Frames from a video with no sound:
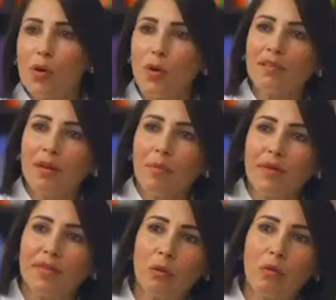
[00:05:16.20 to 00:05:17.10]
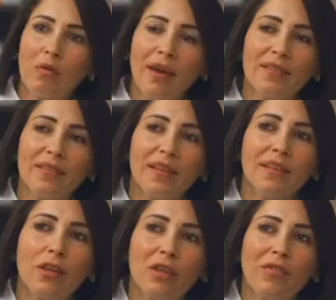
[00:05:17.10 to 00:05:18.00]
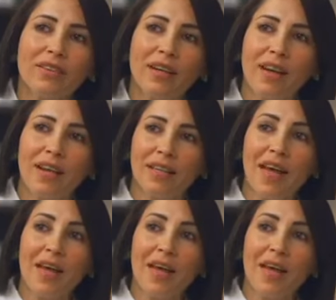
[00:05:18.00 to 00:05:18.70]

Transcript: Pero ¿qué está pasando? Me van a decir de dónde va a sacar el